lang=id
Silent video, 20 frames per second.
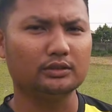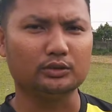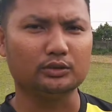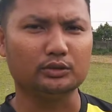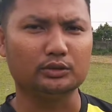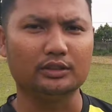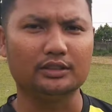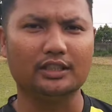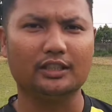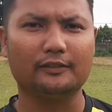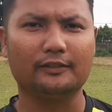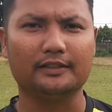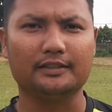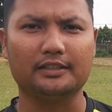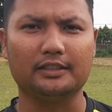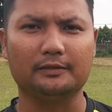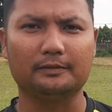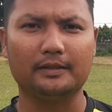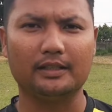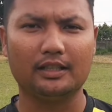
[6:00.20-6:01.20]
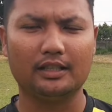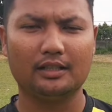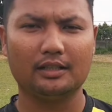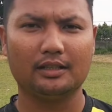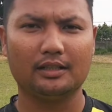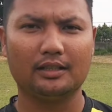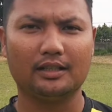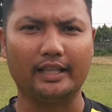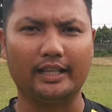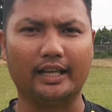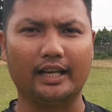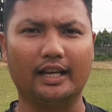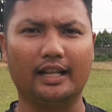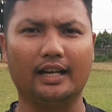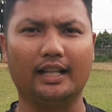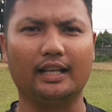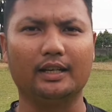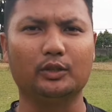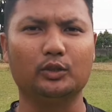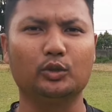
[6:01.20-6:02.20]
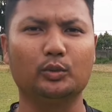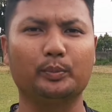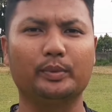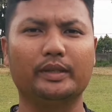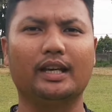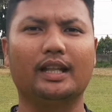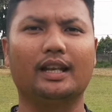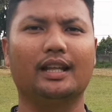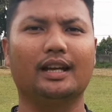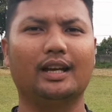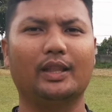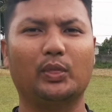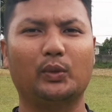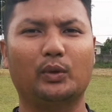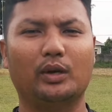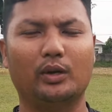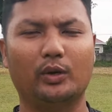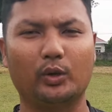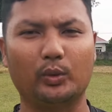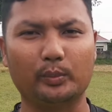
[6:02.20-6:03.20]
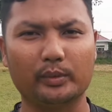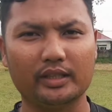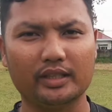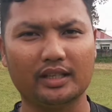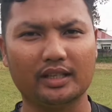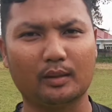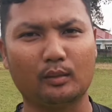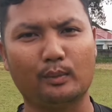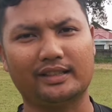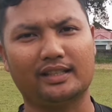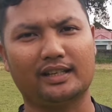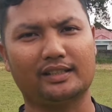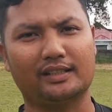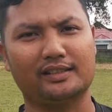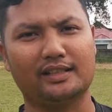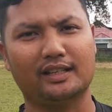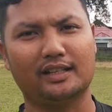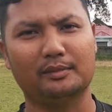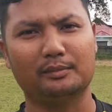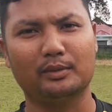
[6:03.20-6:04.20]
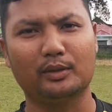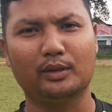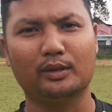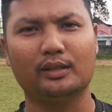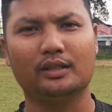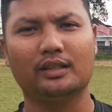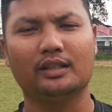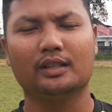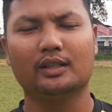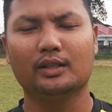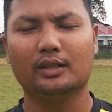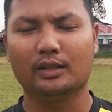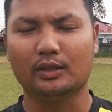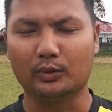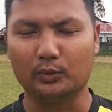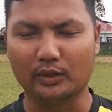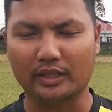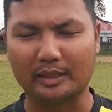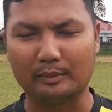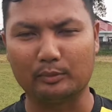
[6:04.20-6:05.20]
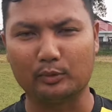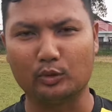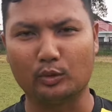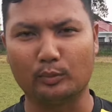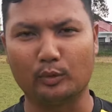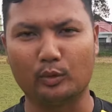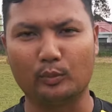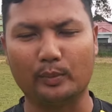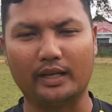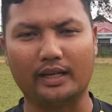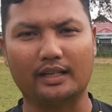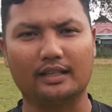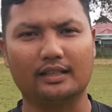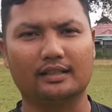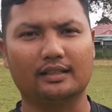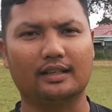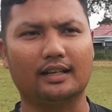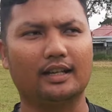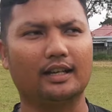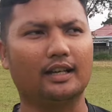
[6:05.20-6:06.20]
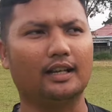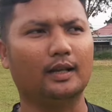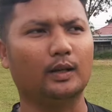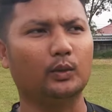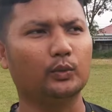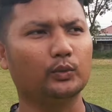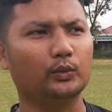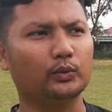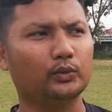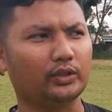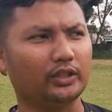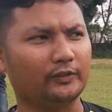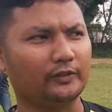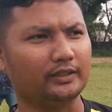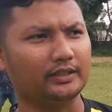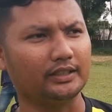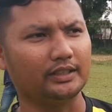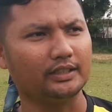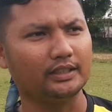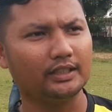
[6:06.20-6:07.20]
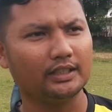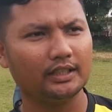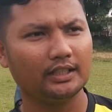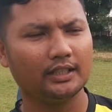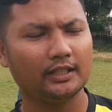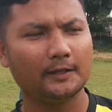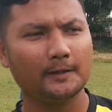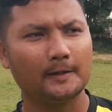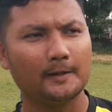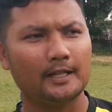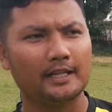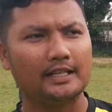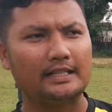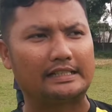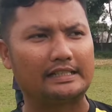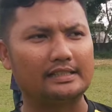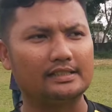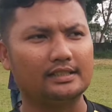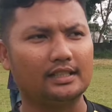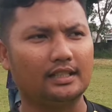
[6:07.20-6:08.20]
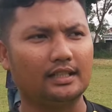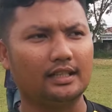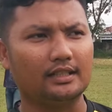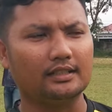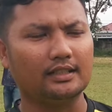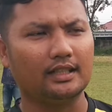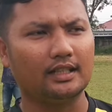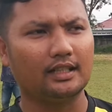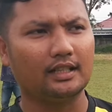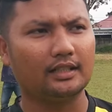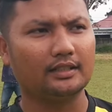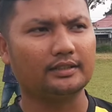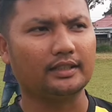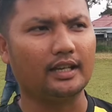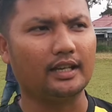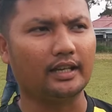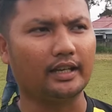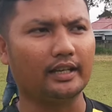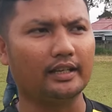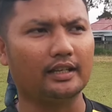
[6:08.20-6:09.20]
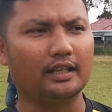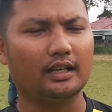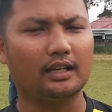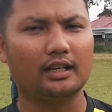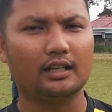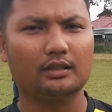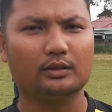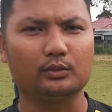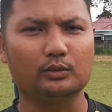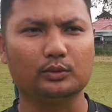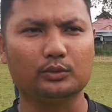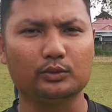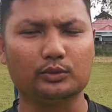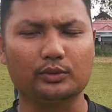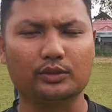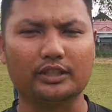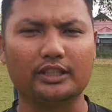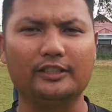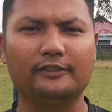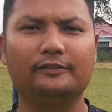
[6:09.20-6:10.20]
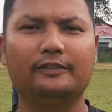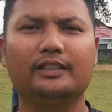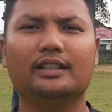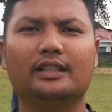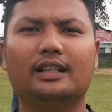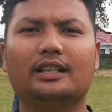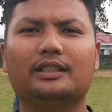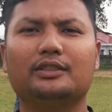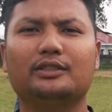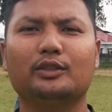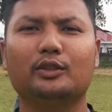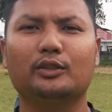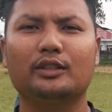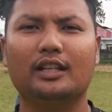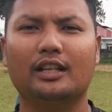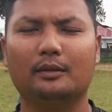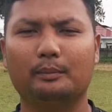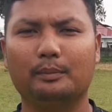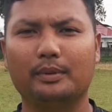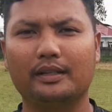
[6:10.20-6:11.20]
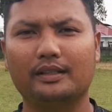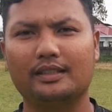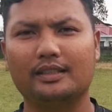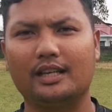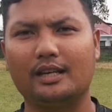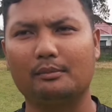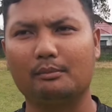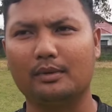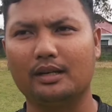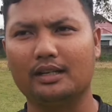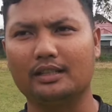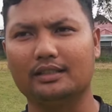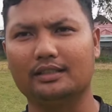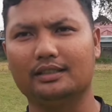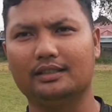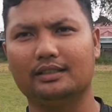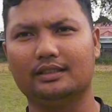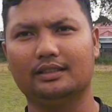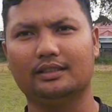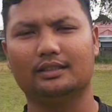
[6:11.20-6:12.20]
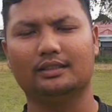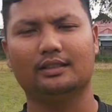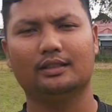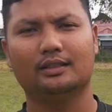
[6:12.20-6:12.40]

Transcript: judulnya Festival Layangan Adu Piala Ketua Kormi Kabupaten Rejang Lebong 2024. Nah, mm. untuk event ini rencananya saya agendakan untuk event nasional pertama di